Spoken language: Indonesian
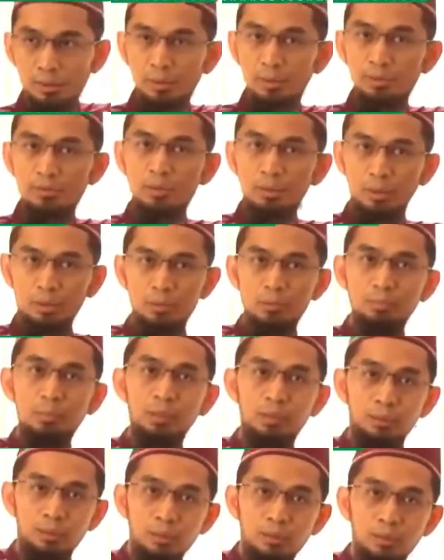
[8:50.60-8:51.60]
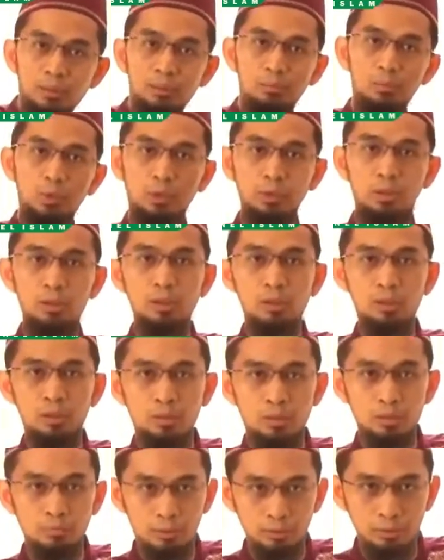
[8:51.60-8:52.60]
Saya agak sedikit cepat ya karena bukan ini
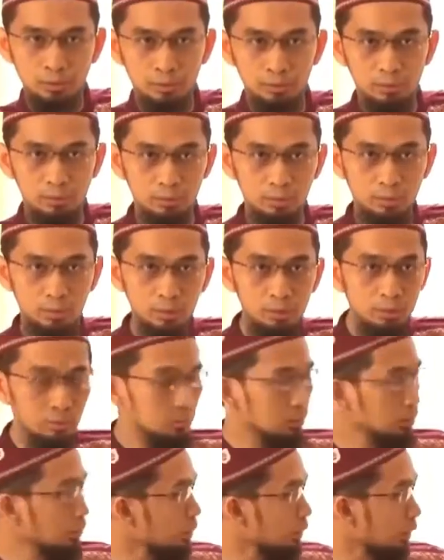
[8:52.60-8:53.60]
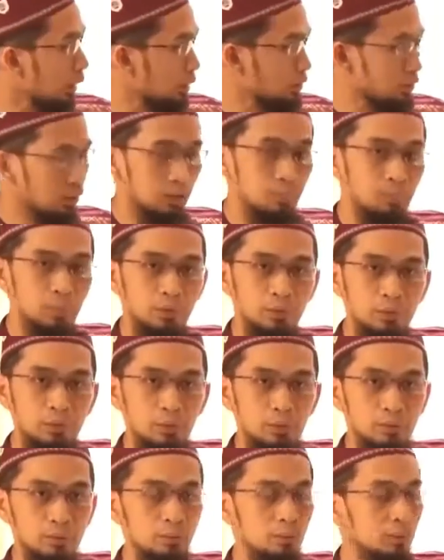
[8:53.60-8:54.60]
inti materi kita. Nah, sekarang
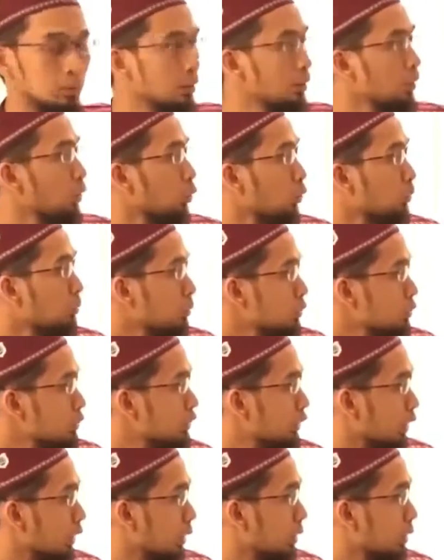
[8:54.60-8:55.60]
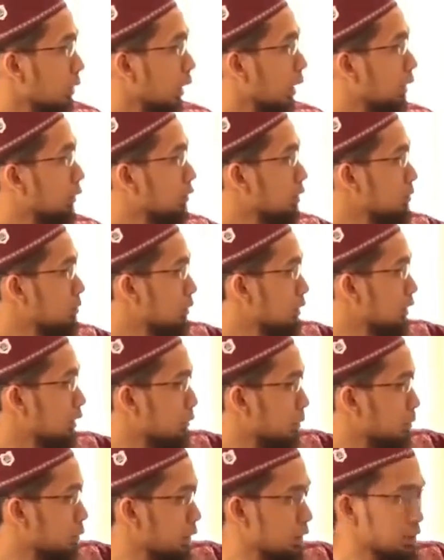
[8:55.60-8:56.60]
perhatikan. Rumusnya, kalau ibu ingin
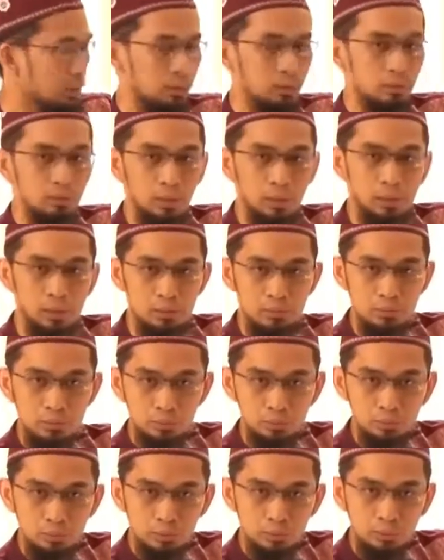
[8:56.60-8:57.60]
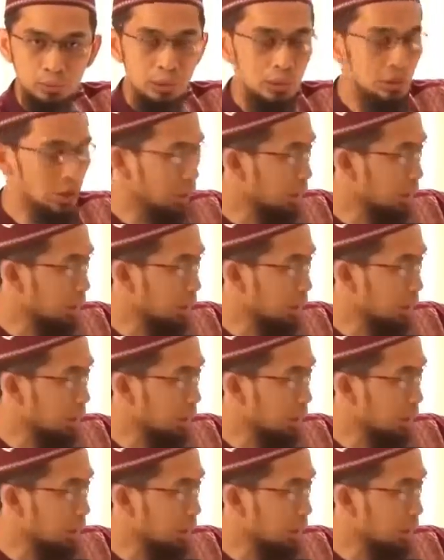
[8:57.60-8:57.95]
menunaikan tahajud,